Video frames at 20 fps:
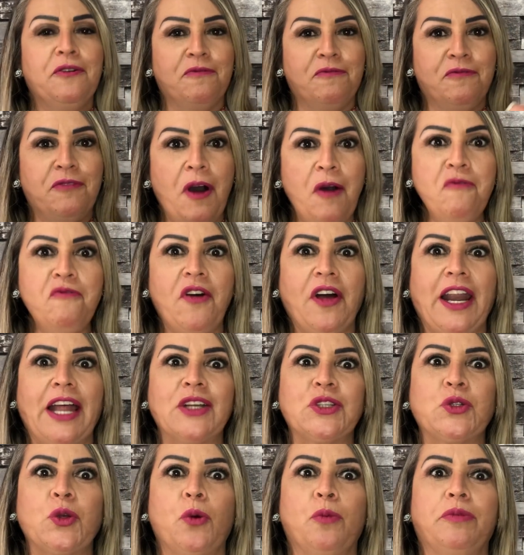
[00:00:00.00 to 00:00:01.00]
Vamos
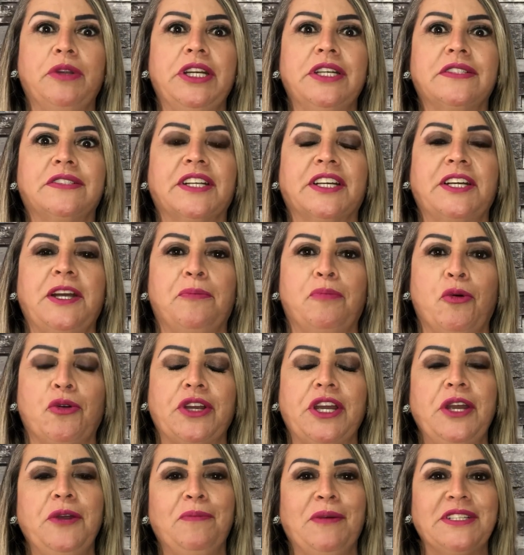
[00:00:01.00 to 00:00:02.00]
falar sobre isso daqui a
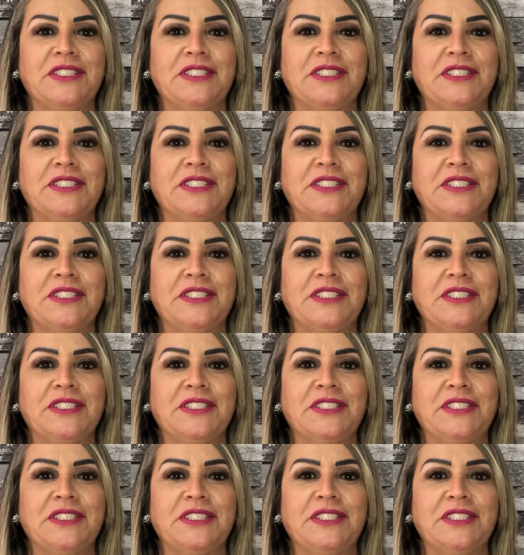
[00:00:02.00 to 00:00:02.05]
pouquinho,